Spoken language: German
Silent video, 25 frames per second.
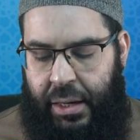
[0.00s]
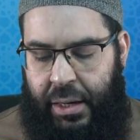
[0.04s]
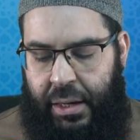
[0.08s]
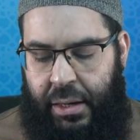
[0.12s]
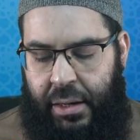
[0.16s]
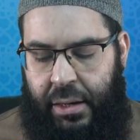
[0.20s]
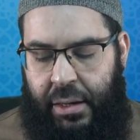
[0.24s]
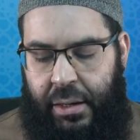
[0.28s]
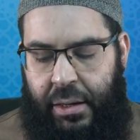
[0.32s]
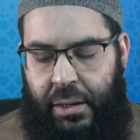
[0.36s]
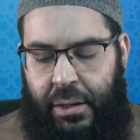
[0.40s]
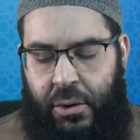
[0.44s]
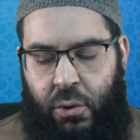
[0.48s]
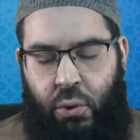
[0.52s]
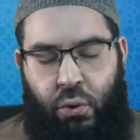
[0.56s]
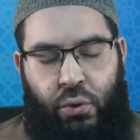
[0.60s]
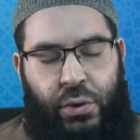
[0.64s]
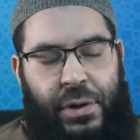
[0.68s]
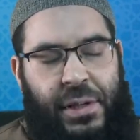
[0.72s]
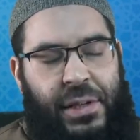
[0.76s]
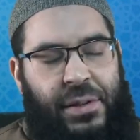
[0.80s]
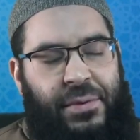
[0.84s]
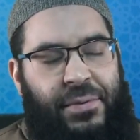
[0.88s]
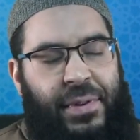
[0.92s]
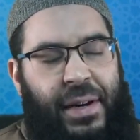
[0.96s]
äh,
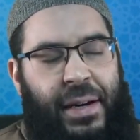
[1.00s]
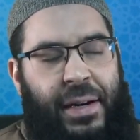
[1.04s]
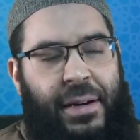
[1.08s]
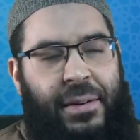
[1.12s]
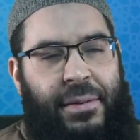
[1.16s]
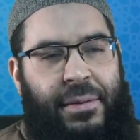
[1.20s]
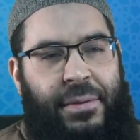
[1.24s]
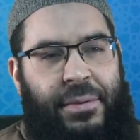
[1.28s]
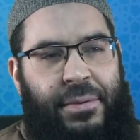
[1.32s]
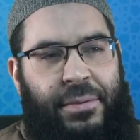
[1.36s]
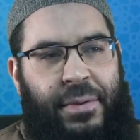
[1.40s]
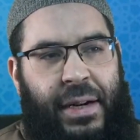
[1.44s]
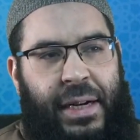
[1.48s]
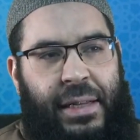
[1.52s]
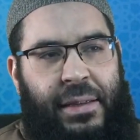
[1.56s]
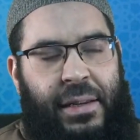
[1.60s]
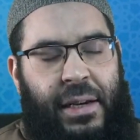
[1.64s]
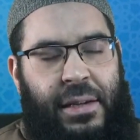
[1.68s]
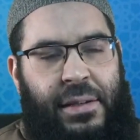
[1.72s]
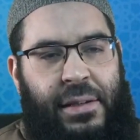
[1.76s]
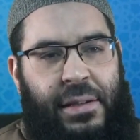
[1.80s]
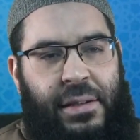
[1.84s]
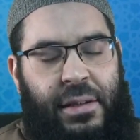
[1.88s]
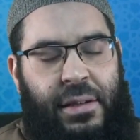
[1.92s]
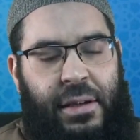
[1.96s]
und zwar war
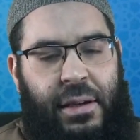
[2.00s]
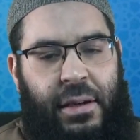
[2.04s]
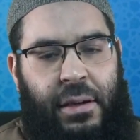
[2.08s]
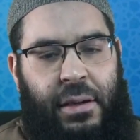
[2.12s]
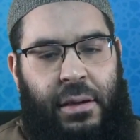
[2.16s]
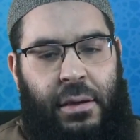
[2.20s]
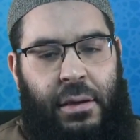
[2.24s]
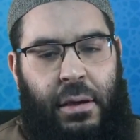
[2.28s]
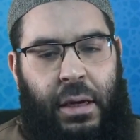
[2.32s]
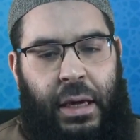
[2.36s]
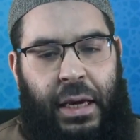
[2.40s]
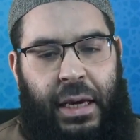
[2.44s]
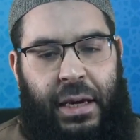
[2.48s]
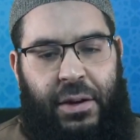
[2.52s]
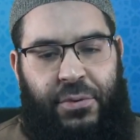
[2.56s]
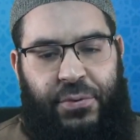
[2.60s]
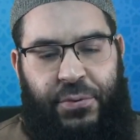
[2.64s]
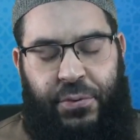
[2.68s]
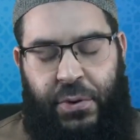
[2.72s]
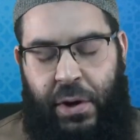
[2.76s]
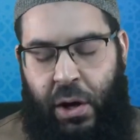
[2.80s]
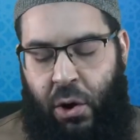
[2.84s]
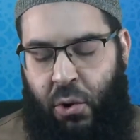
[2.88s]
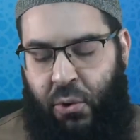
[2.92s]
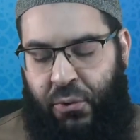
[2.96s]
das die
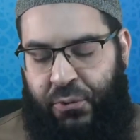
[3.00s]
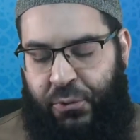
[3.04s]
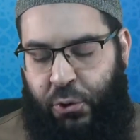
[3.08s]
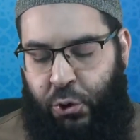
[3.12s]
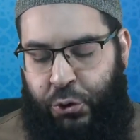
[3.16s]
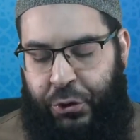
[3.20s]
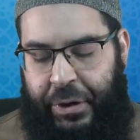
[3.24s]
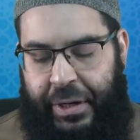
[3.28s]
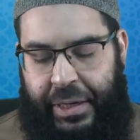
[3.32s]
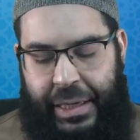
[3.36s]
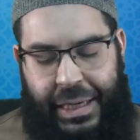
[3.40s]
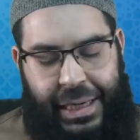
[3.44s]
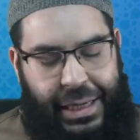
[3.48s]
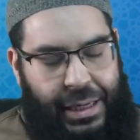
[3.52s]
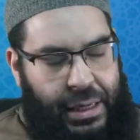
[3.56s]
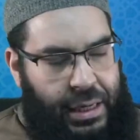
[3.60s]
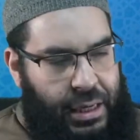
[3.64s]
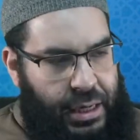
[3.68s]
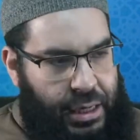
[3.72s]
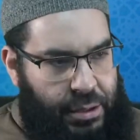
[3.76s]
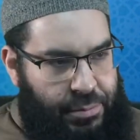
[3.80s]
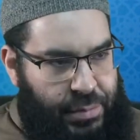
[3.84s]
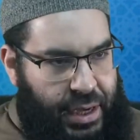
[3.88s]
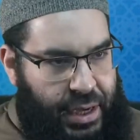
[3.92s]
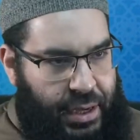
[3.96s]
Ehefrau von
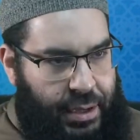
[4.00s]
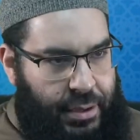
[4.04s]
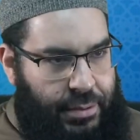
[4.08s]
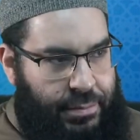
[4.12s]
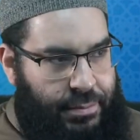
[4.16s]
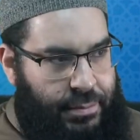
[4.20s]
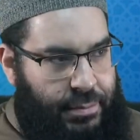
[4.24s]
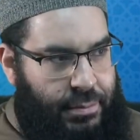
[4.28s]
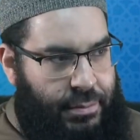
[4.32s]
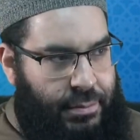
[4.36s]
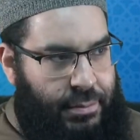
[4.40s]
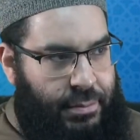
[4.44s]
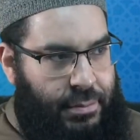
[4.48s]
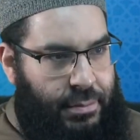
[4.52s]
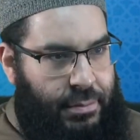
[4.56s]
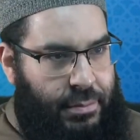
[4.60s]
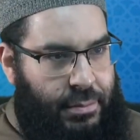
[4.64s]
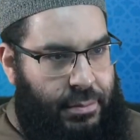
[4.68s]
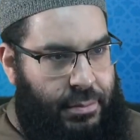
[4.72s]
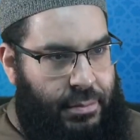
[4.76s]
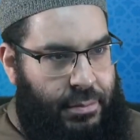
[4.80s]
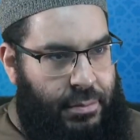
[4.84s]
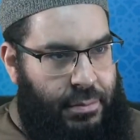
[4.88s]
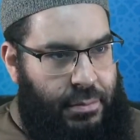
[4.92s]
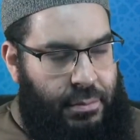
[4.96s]
Ikrimah
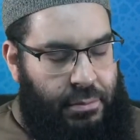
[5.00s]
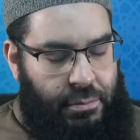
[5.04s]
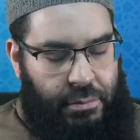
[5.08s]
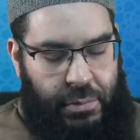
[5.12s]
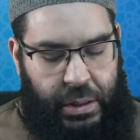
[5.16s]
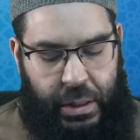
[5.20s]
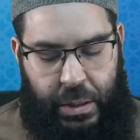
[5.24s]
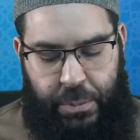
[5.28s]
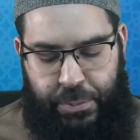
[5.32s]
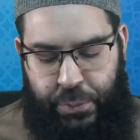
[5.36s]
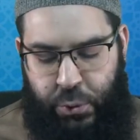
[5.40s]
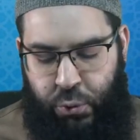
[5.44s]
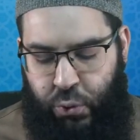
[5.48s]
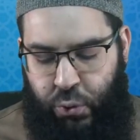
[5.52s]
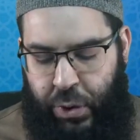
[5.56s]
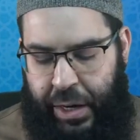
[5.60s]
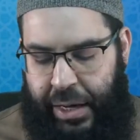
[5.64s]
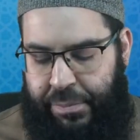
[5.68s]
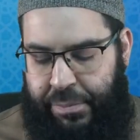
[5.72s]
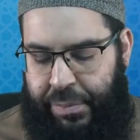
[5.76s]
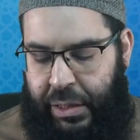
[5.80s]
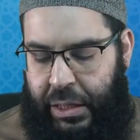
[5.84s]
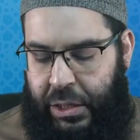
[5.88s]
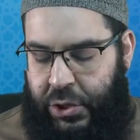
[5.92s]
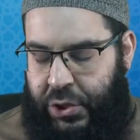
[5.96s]
ibn
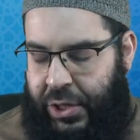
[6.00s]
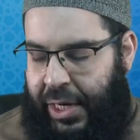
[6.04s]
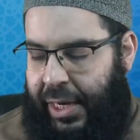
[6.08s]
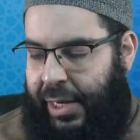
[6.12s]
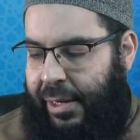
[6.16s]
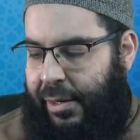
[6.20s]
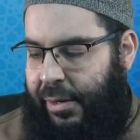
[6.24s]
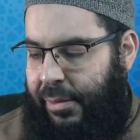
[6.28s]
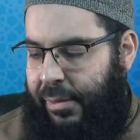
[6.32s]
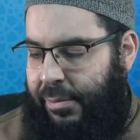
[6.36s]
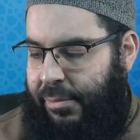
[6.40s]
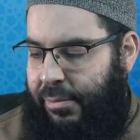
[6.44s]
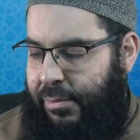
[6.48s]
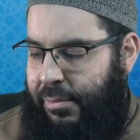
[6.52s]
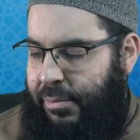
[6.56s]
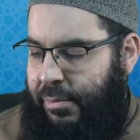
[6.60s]
Abi Jahl.